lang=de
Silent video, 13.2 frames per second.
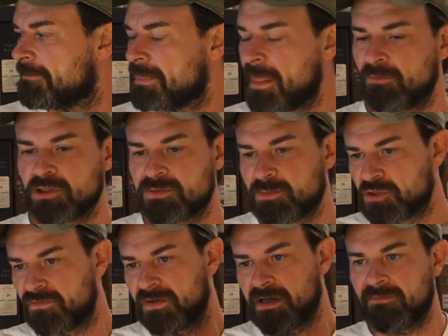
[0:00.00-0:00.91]
Damals mit
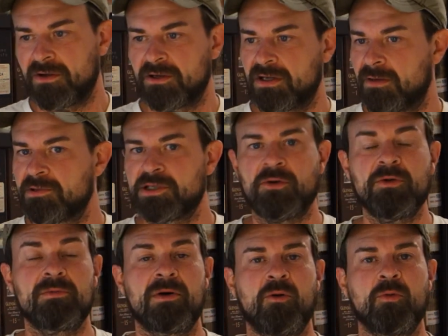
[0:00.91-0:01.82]
Schwiegervatern habe ich
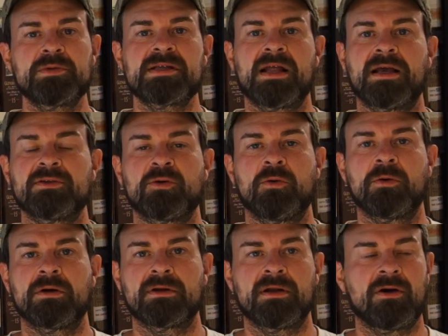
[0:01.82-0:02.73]
auch immer Obstler
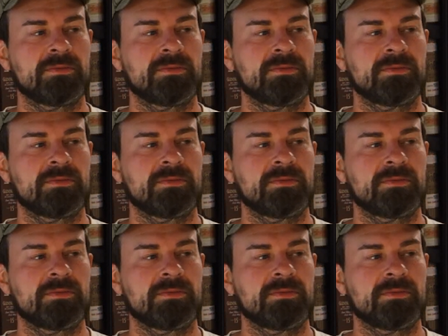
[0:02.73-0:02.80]
getrunken. Ne?